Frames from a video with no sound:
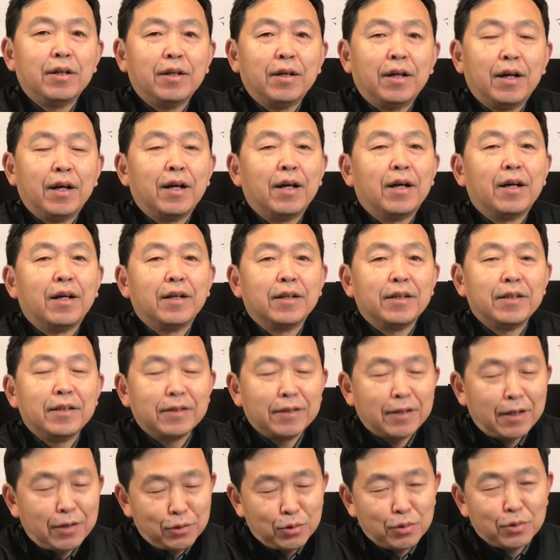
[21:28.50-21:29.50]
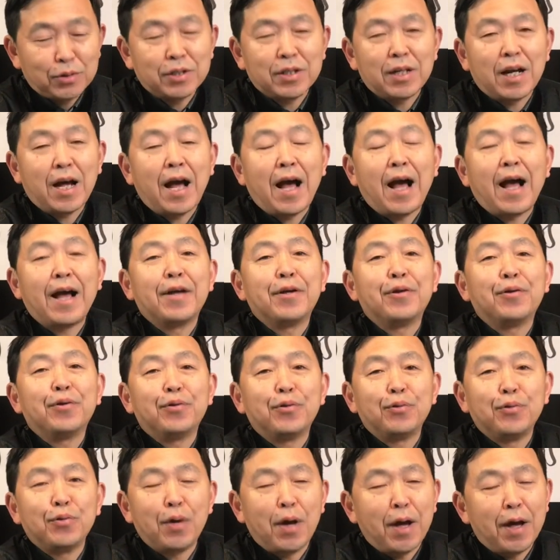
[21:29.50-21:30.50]
啊，应该说是还
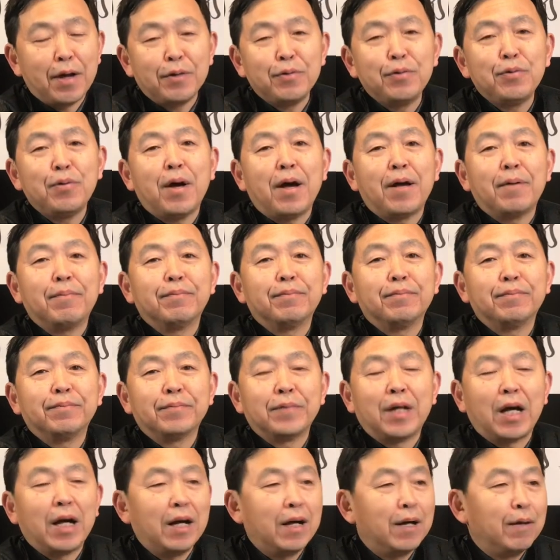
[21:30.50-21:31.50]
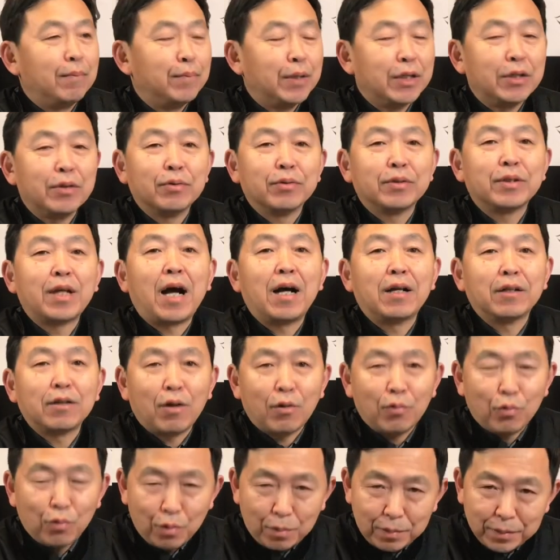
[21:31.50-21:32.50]
远远啊，没有达到
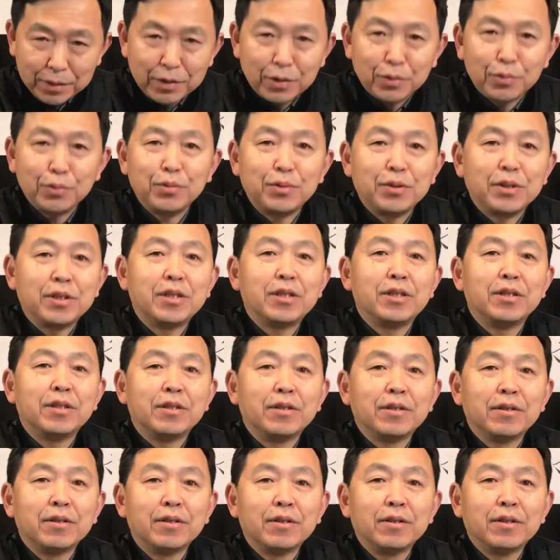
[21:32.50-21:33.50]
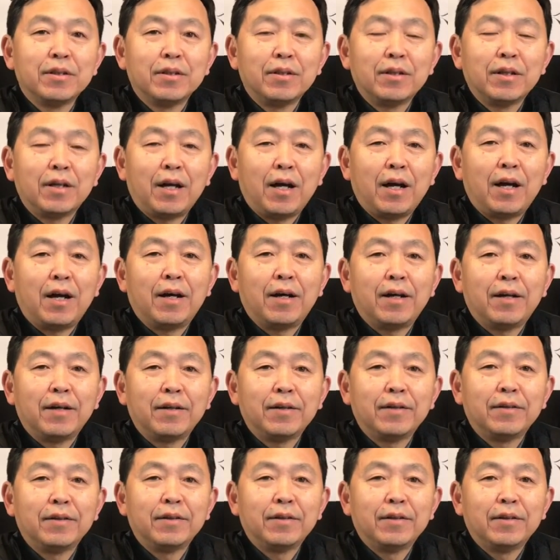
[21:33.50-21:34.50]
我们的预期，啊，
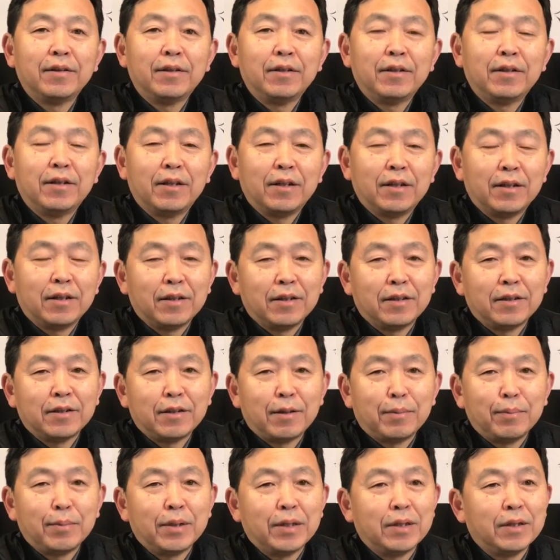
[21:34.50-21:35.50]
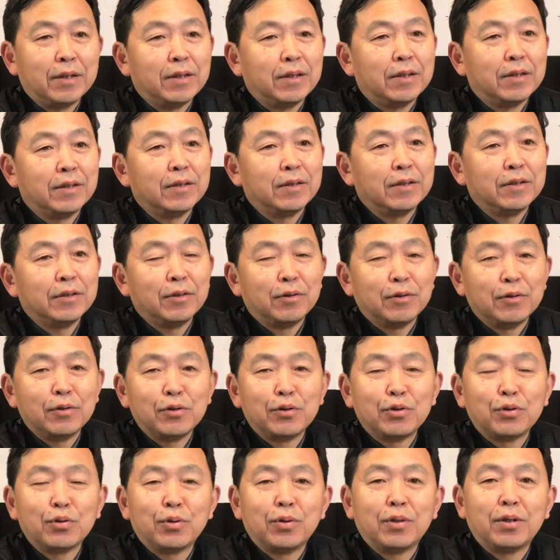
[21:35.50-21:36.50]
呃，那么有人
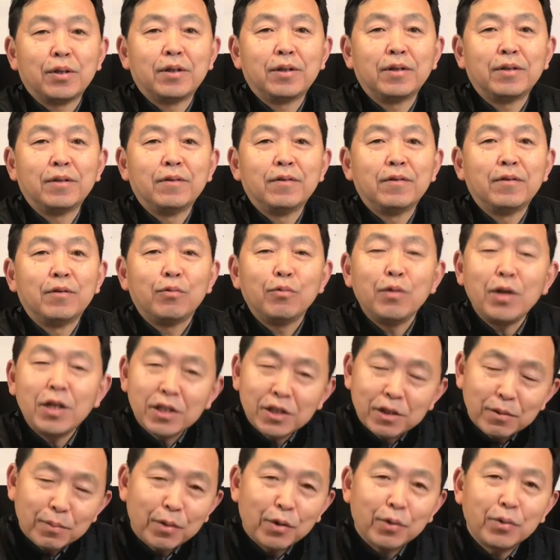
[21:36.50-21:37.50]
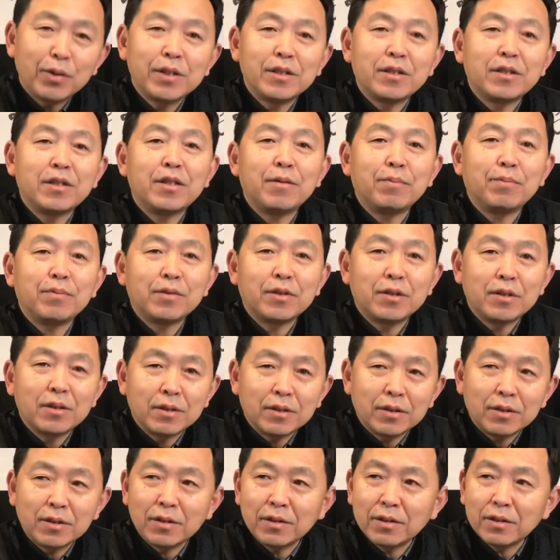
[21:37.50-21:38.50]
说，为什么会这
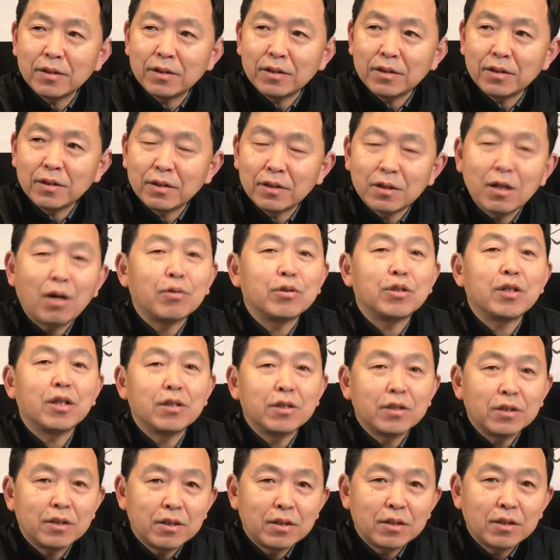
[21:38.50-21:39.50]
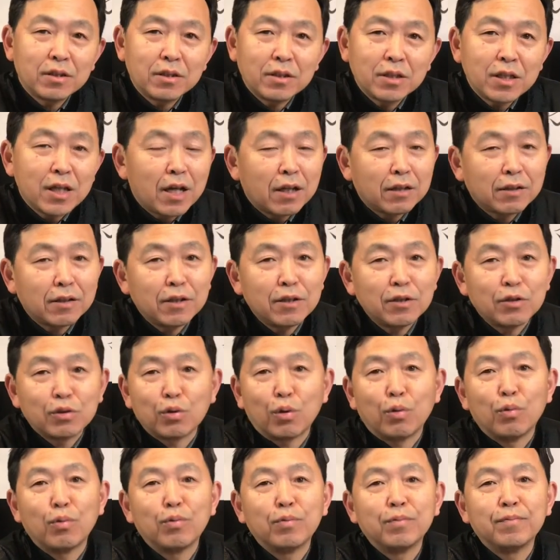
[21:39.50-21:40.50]
呃造成这样的一
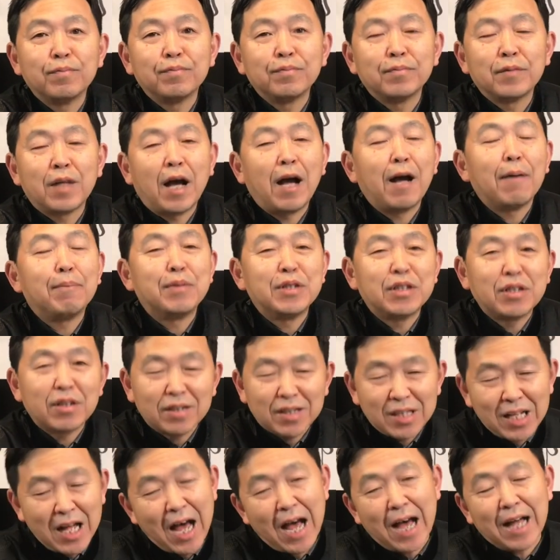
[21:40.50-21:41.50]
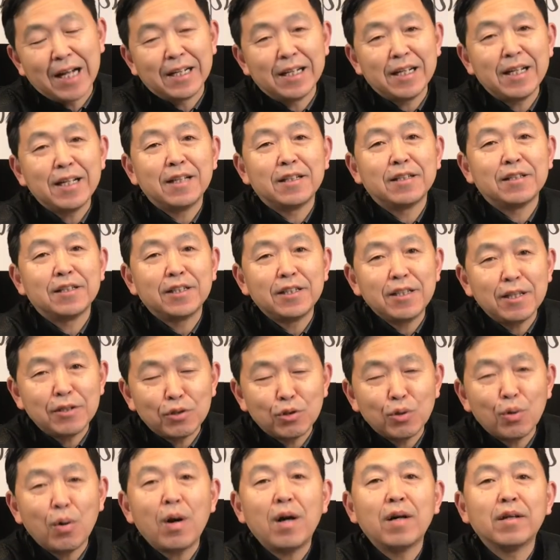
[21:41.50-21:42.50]
种啊比较惨烈的现
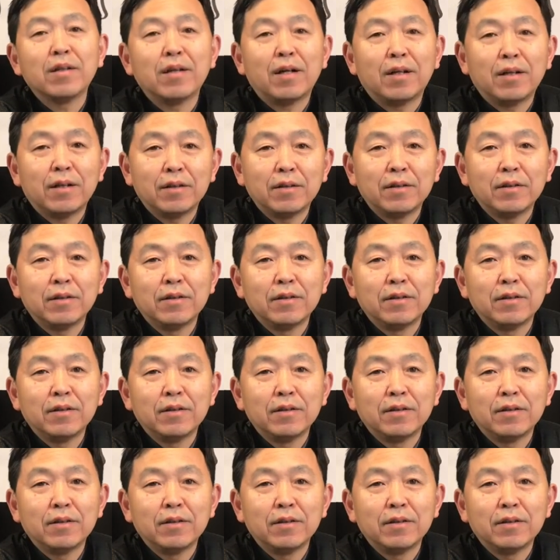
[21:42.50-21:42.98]
状呢？